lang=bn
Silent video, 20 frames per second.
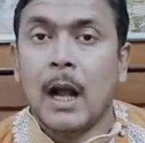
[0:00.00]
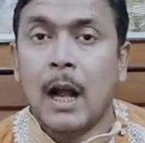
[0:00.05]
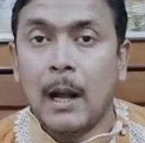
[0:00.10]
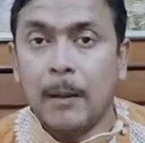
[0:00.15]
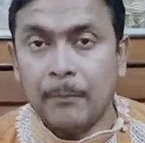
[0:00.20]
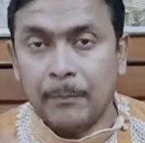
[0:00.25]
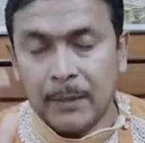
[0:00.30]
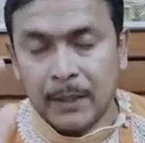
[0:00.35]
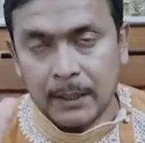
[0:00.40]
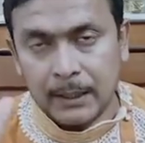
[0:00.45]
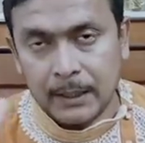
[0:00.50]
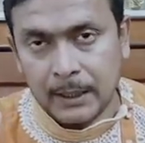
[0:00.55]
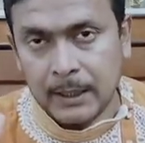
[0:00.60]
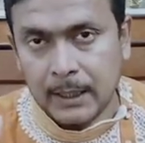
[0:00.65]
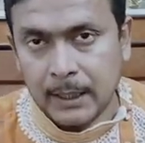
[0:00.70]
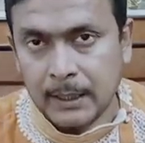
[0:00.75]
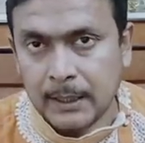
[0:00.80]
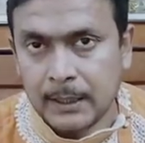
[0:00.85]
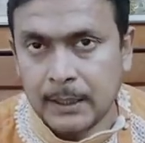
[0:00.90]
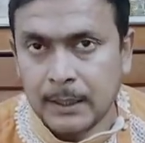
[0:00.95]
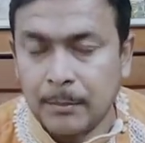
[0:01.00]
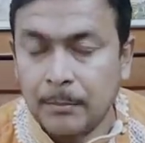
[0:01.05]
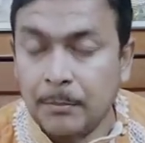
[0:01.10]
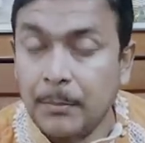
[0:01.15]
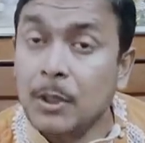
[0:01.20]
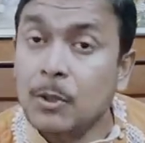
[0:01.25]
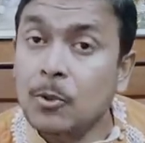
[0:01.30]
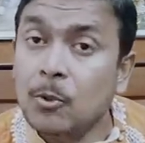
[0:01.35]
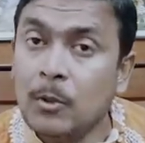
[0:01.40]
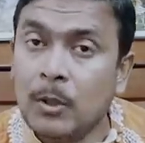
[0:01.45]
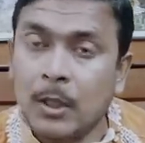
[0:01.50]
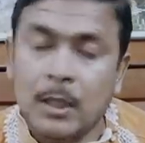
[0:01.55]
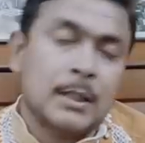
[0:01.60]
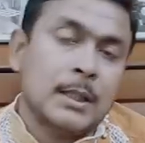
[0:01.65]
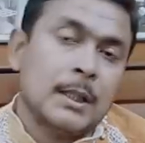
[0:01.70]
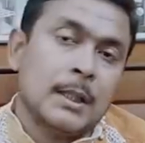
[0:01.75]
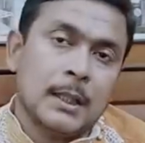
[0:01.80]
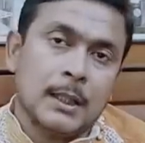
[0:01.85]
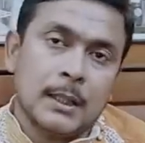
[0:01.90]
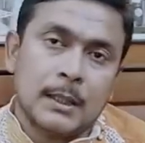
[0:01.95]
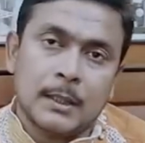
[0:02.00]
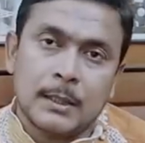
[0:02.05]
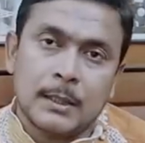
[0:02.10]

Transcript: আপনাদের ক্ষেত্রে মিথুন রাশিতে